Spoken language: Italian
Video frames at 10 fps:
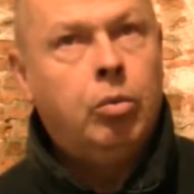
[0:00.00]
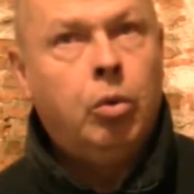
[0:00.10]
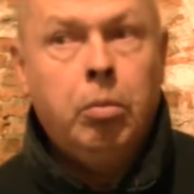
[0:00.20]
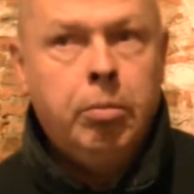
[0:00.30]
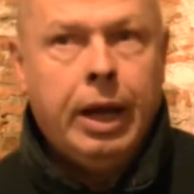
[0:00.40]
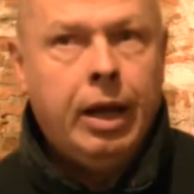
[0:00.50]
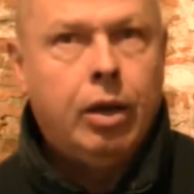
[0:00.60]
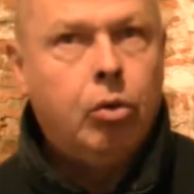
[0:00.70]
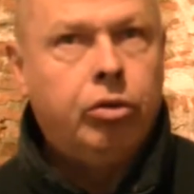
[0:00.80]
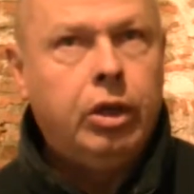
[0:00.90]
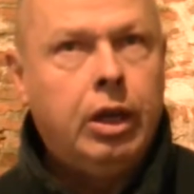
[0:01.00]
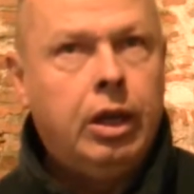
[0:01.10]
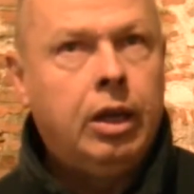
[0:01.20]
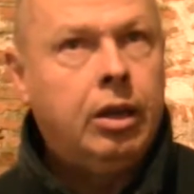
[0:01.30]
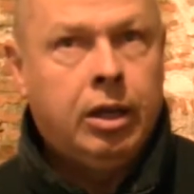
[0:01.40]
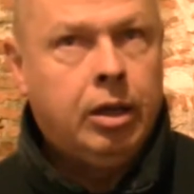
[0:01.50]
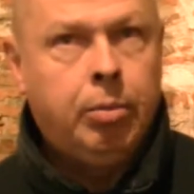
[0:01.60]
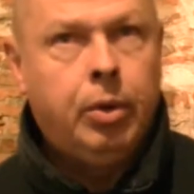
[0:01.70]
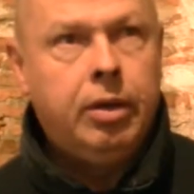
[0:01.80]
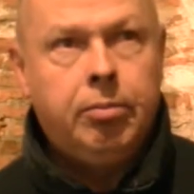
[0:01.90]
un bene così che
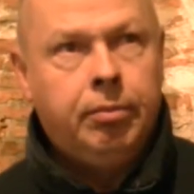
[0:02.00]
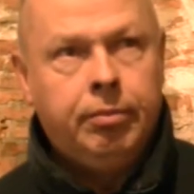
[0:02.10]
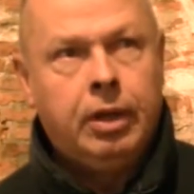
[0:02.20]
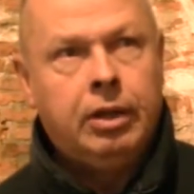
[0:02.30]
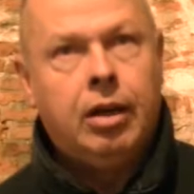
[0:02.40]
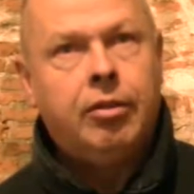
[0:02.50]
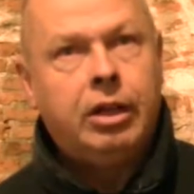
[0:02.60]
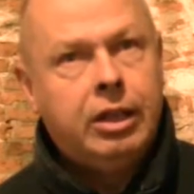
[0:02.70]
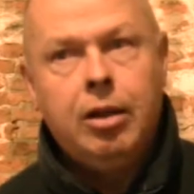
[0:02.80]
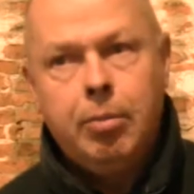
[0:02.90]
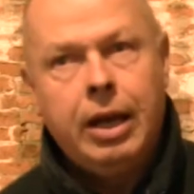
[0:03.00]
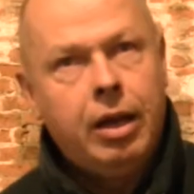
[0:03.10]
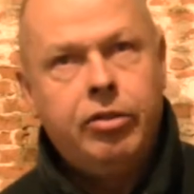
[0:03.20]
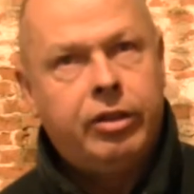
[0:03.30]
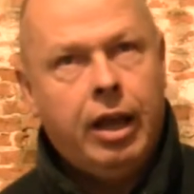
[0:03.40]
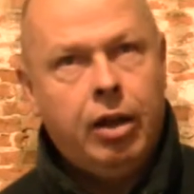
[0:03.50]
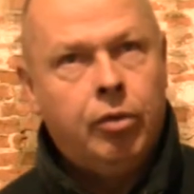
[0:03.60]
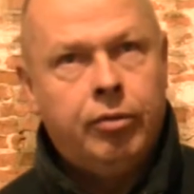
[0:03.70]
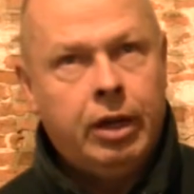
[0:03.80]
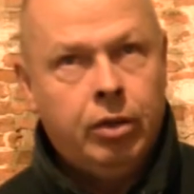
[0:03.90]
poi dire la verità il bene in sé
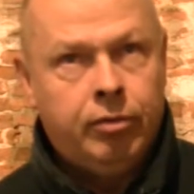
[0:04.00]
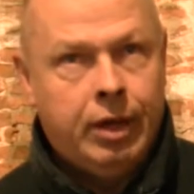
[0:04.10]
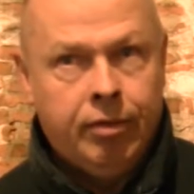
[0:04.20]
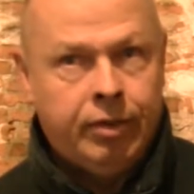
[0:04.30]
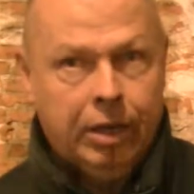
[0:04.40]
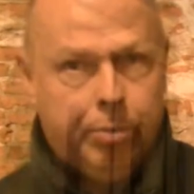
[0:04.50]
non, va, non va, vale